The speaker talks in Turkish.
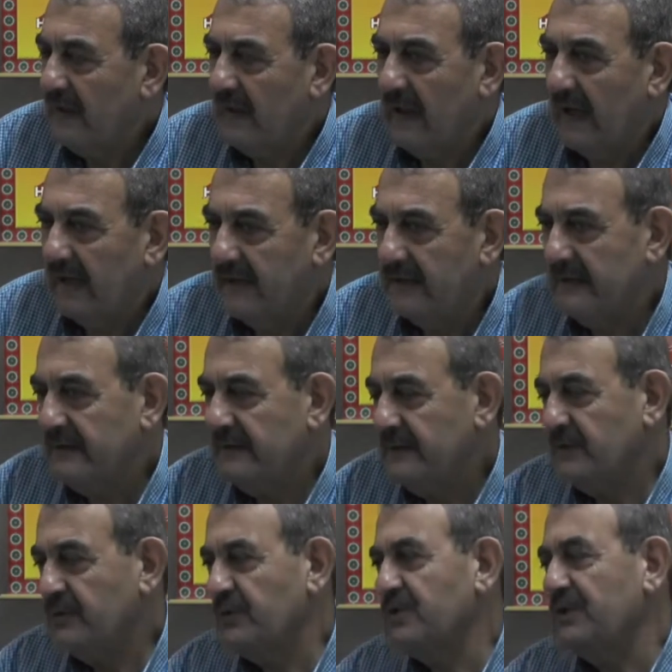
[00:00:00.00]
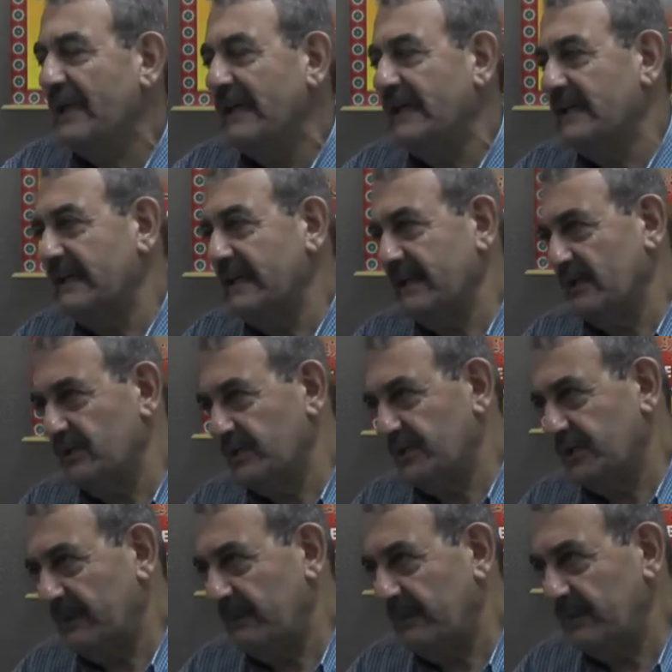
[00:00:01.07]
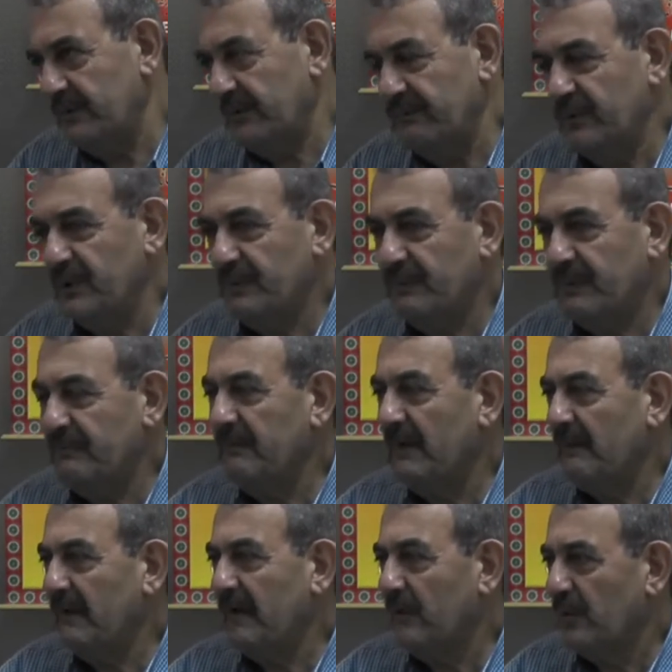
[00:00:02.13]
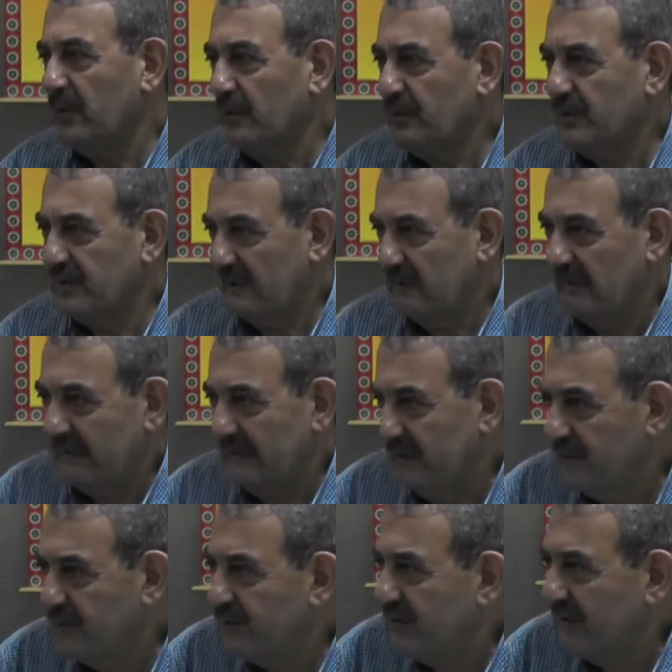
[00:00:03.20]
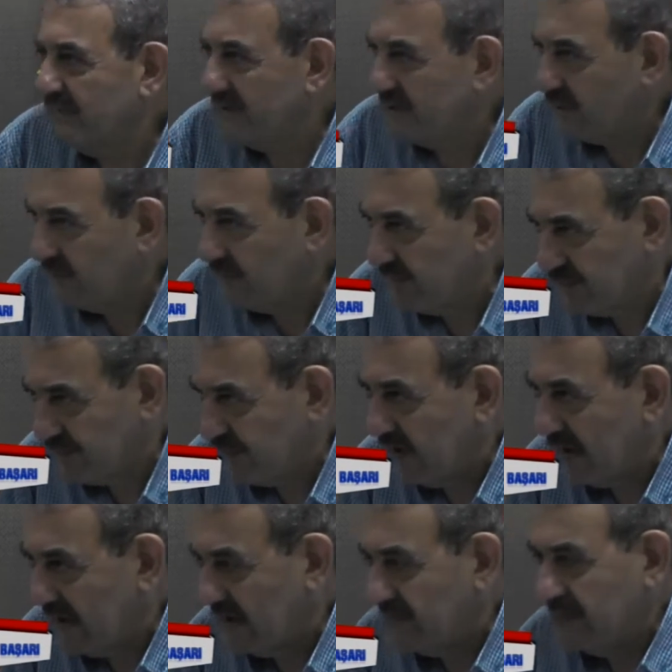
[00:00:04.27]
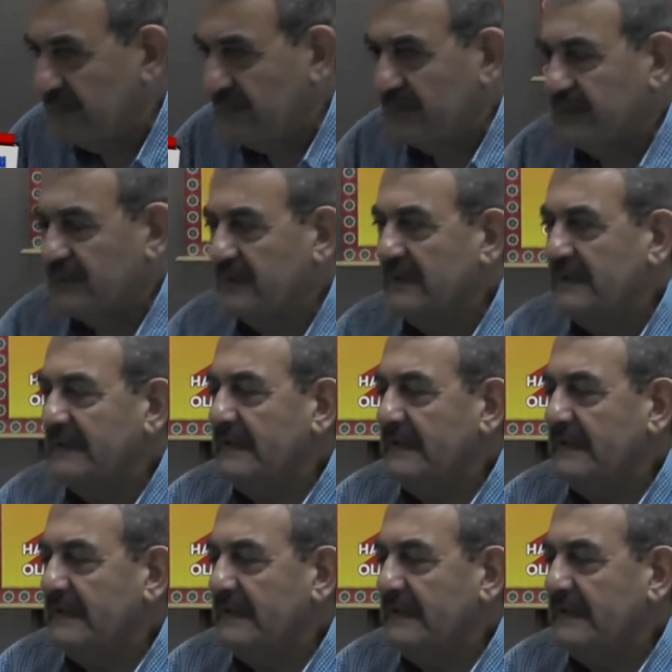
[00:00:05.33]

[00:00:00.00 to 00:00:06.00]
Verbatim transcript: Yani yüzde ikiye de düşebiliyor. Büyük bir meblağ olduğu zaman da yüzde bir komisyon alabiliyoruz.